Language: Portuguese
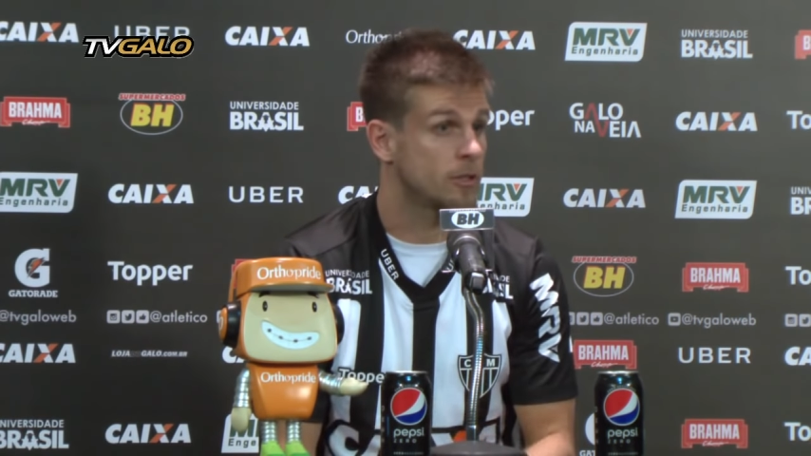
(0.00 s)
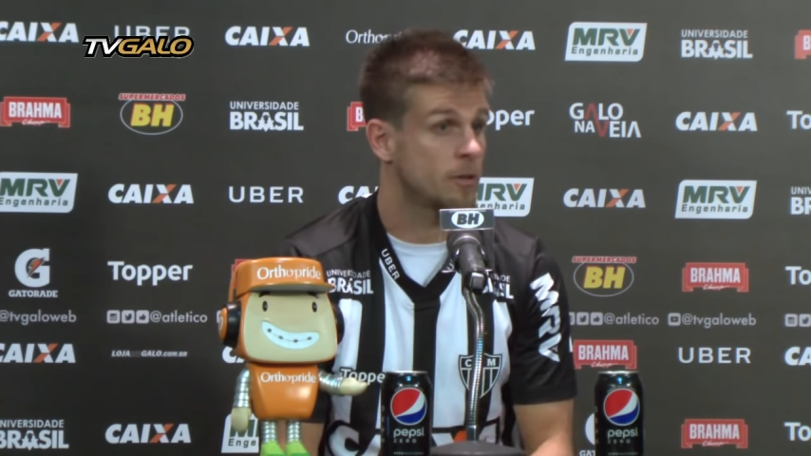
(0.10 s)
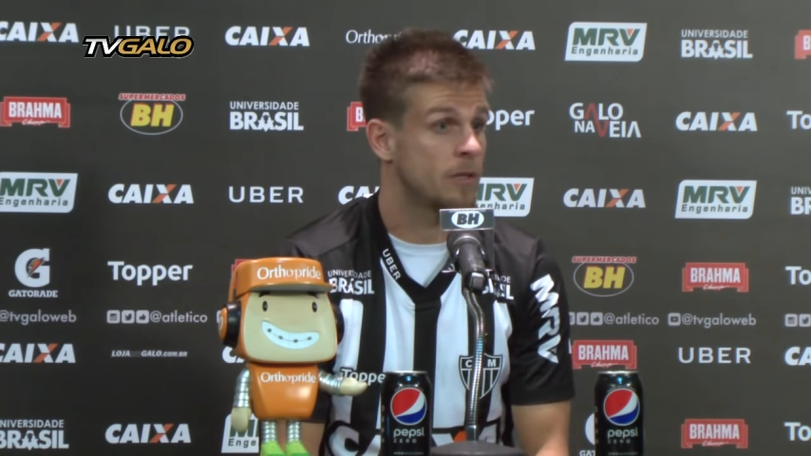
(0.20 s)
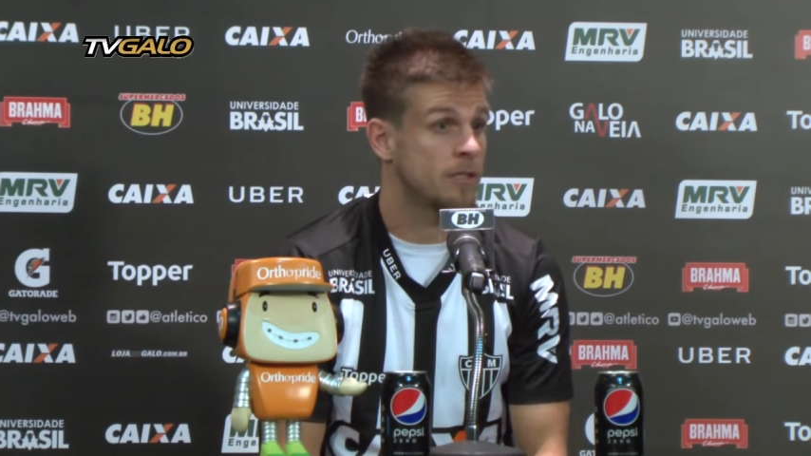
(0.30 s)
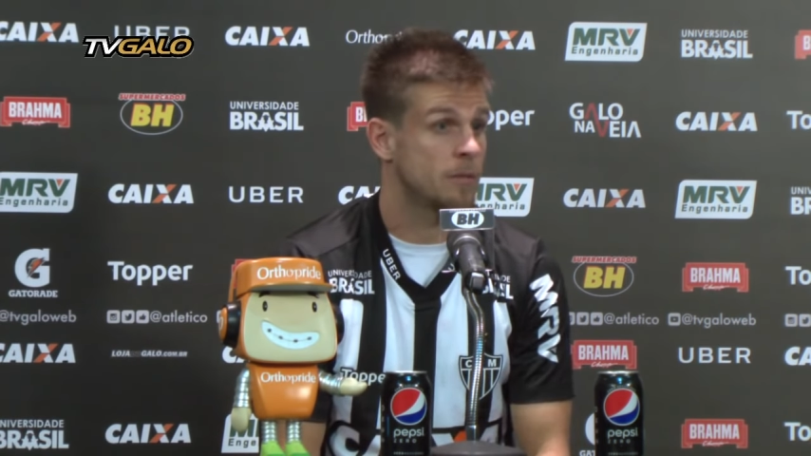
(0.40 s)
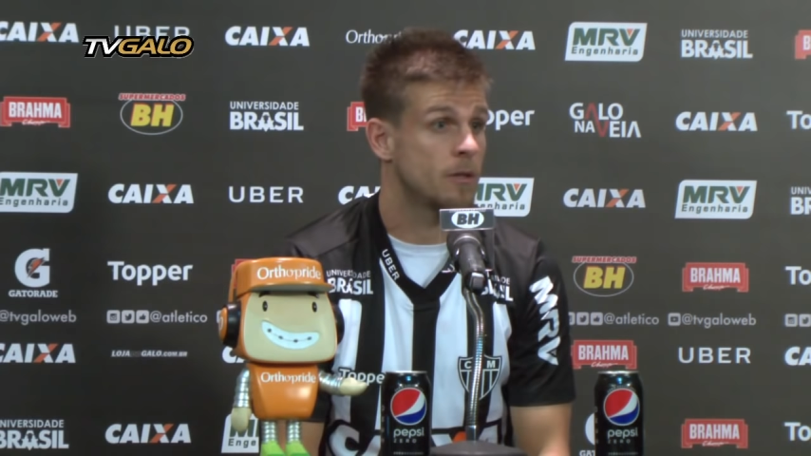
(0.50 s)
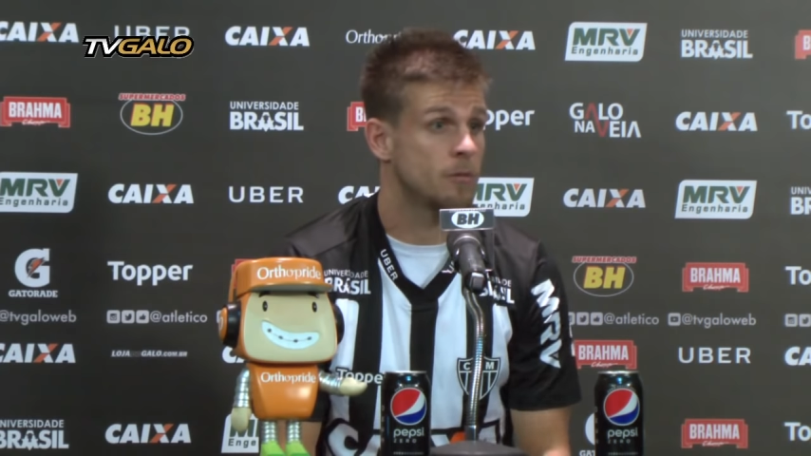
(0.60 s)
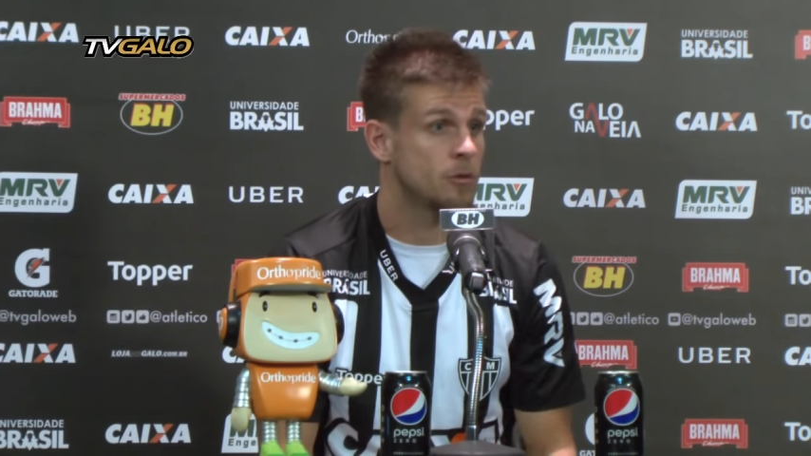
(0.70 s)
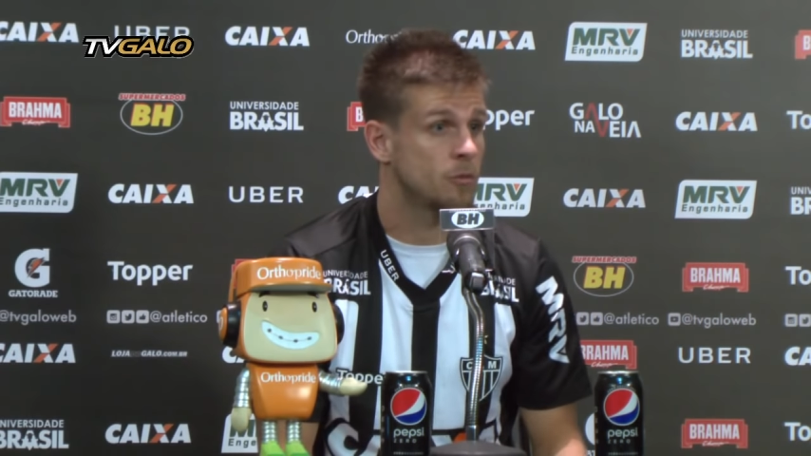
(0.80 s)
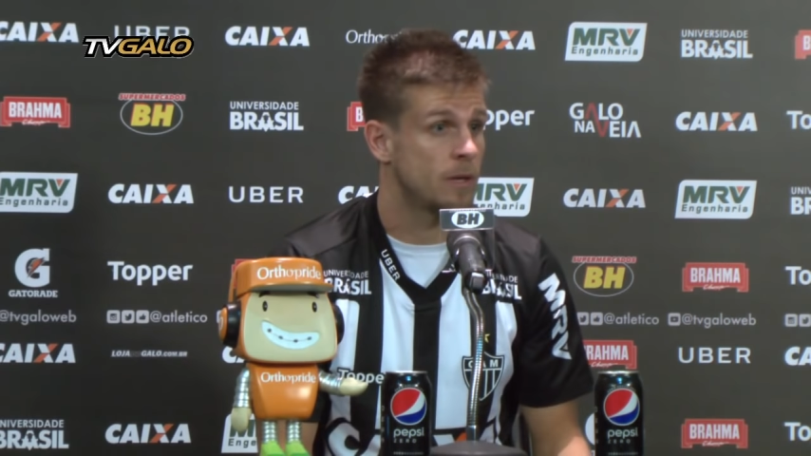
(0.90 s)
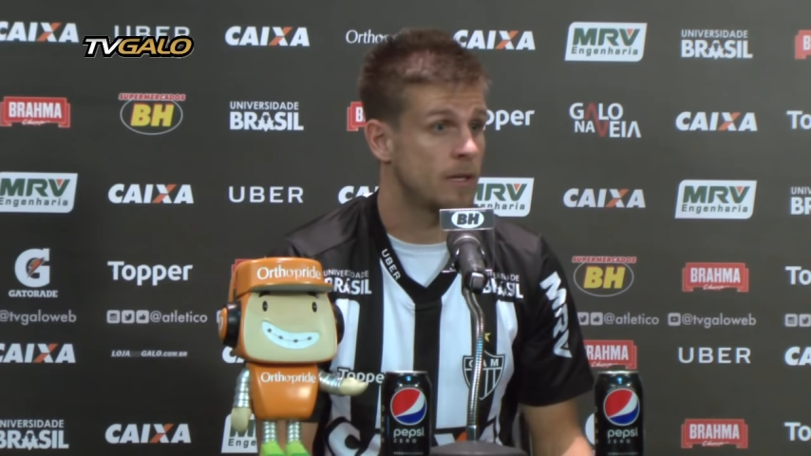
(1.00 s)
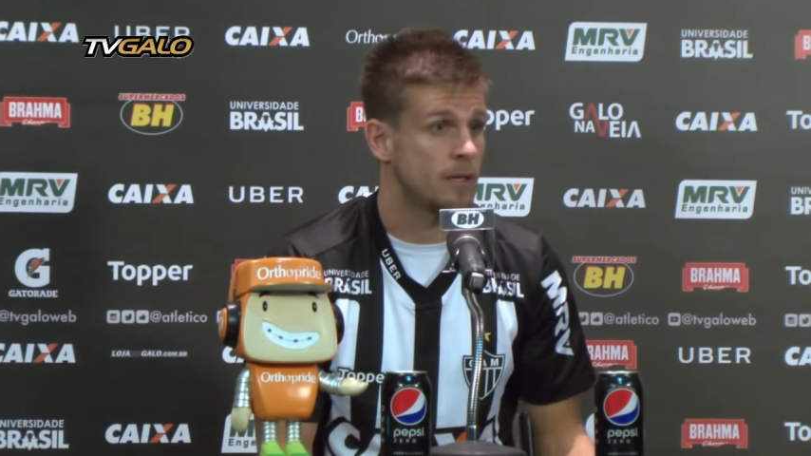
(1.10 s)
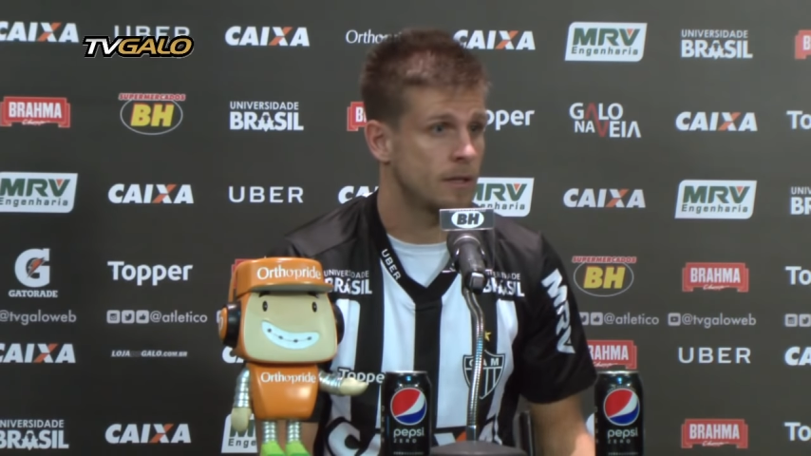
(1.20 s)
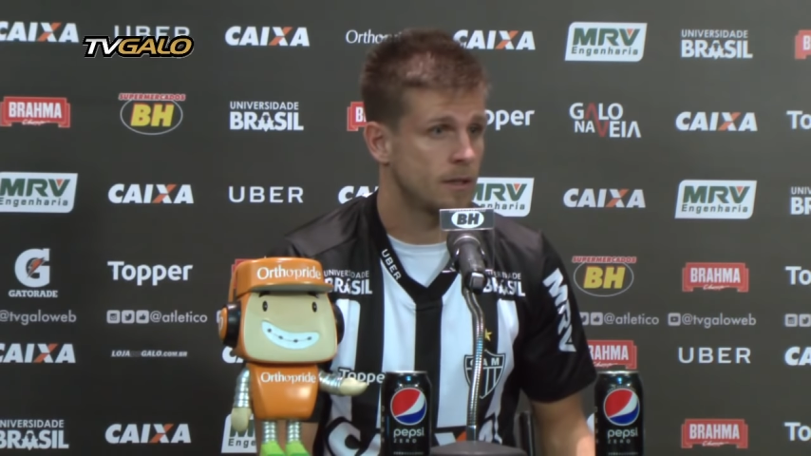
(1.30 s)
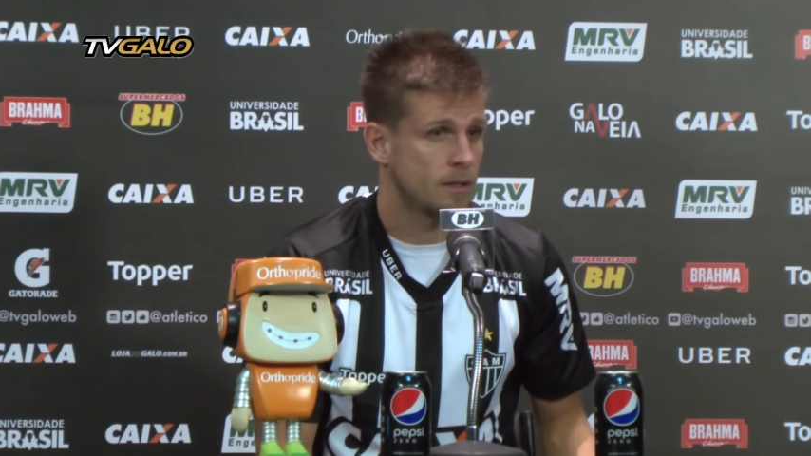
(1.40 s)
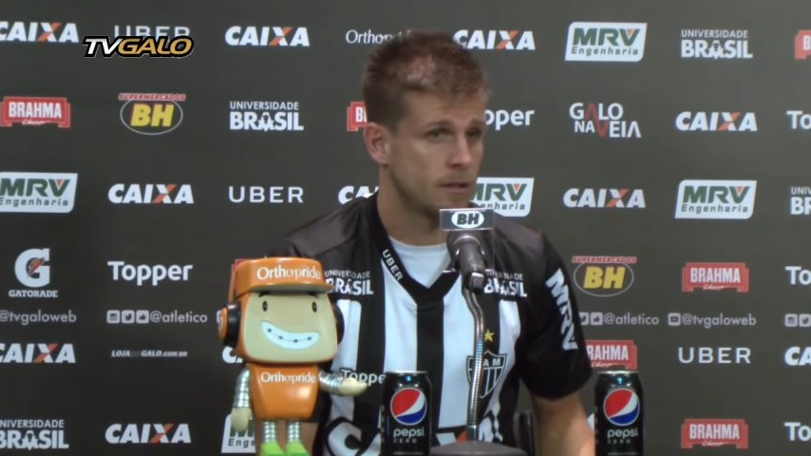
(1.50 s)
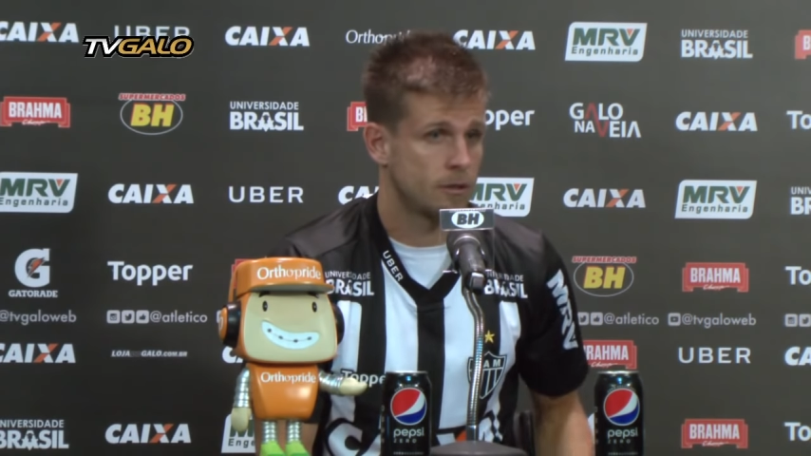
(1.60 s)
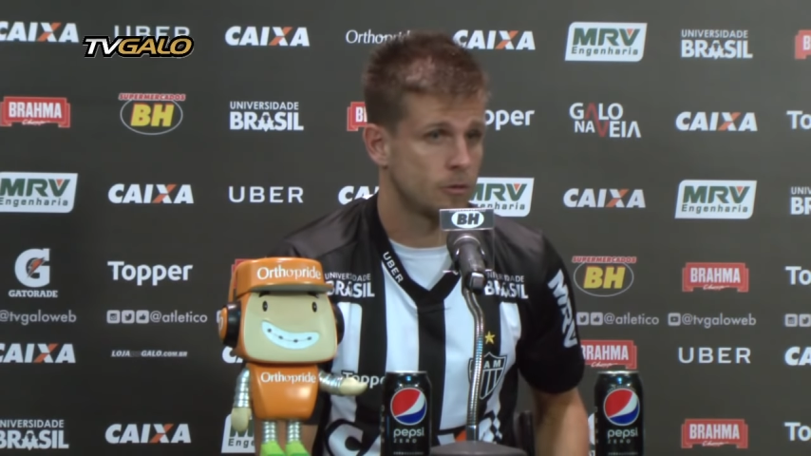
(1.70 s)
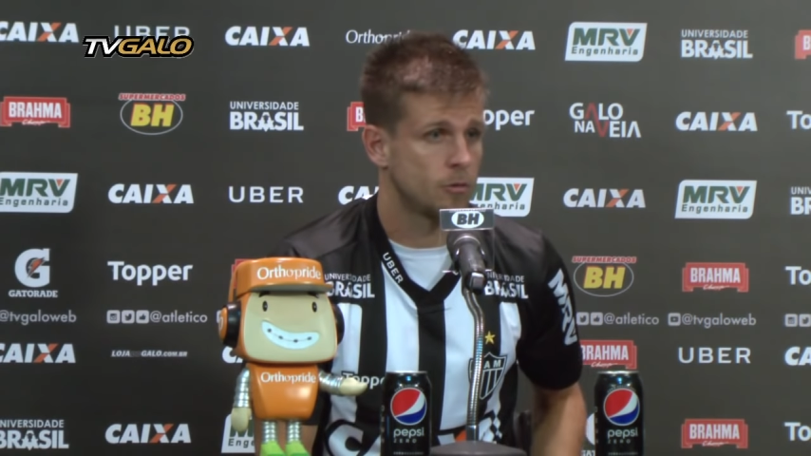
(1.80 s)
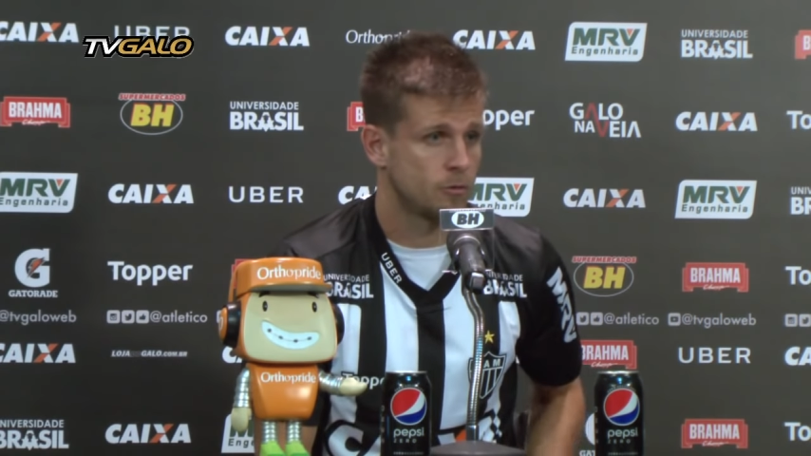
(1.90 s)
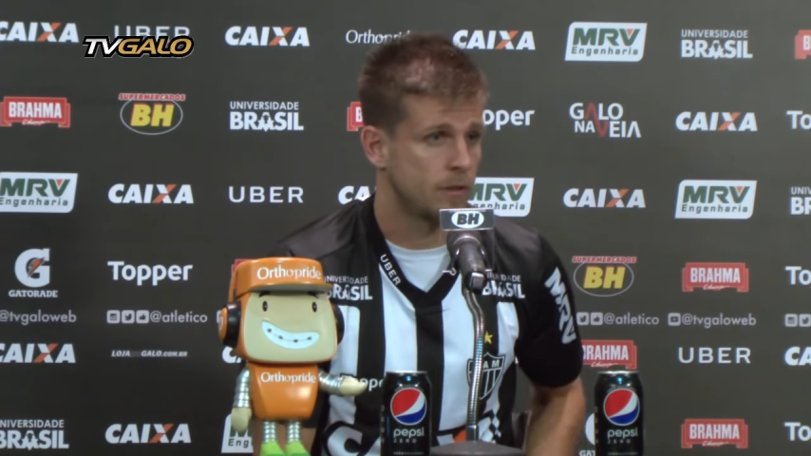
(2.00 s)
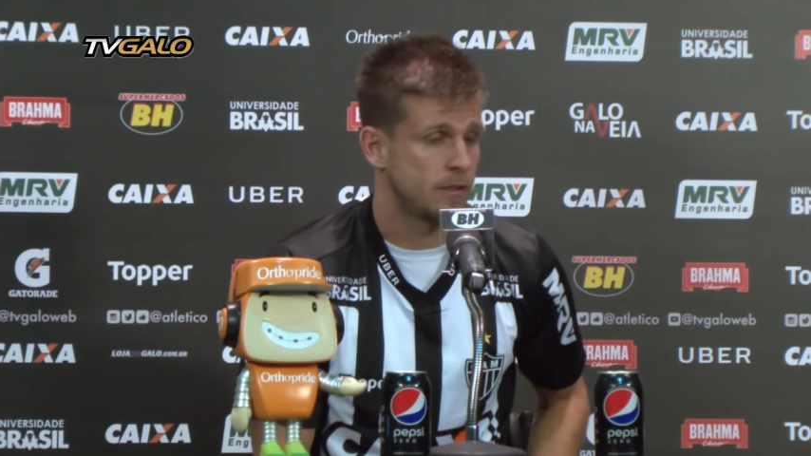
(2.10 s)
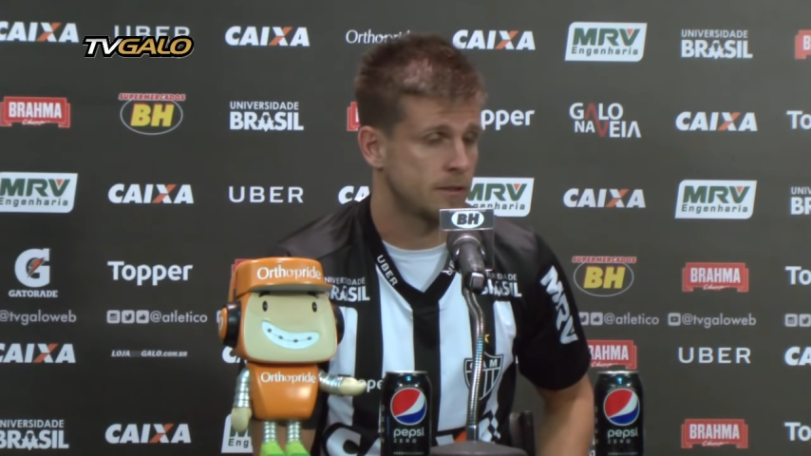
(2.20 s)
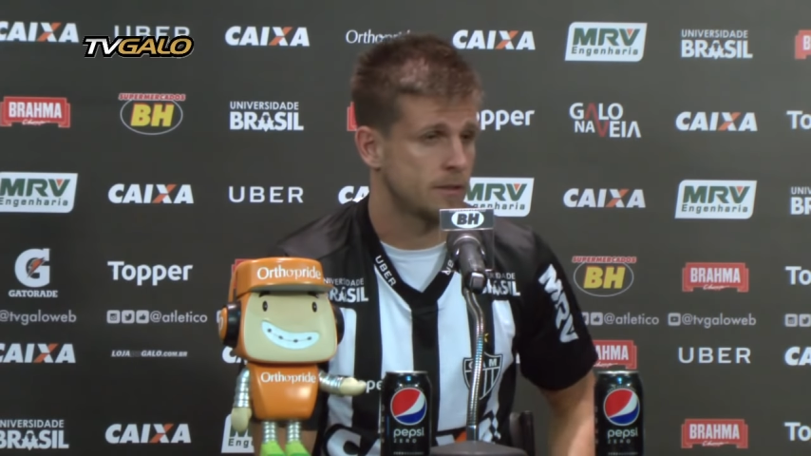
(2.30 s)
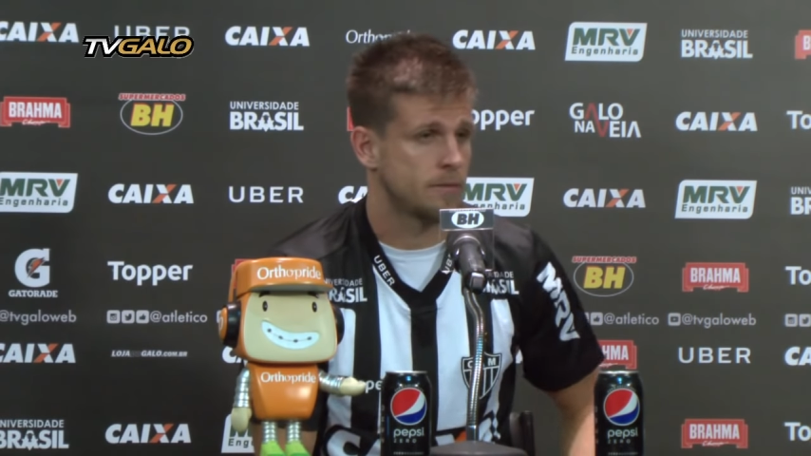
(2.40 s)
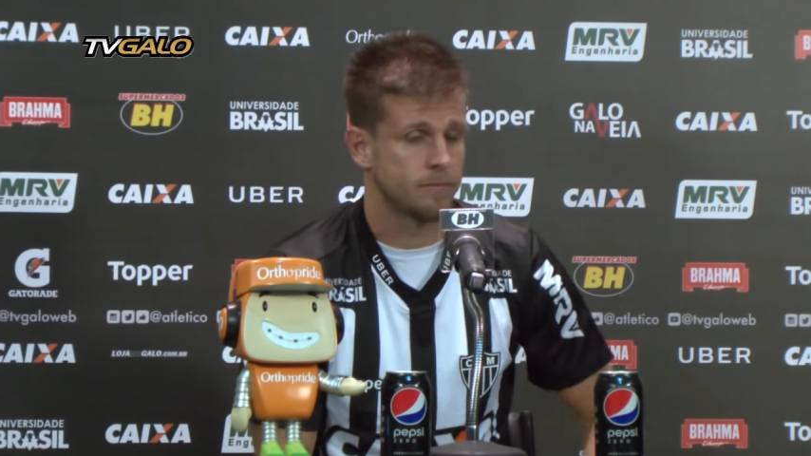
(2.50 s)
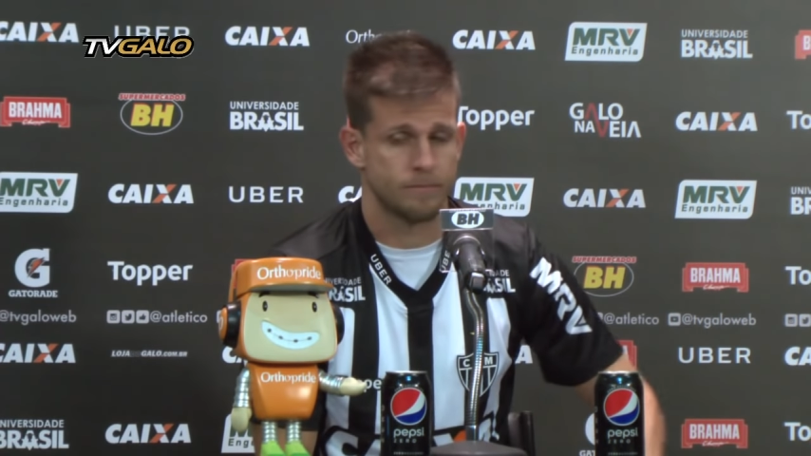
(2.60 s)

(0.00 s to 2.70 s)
aqui me receberam muito bem e estou muito feliz aqui.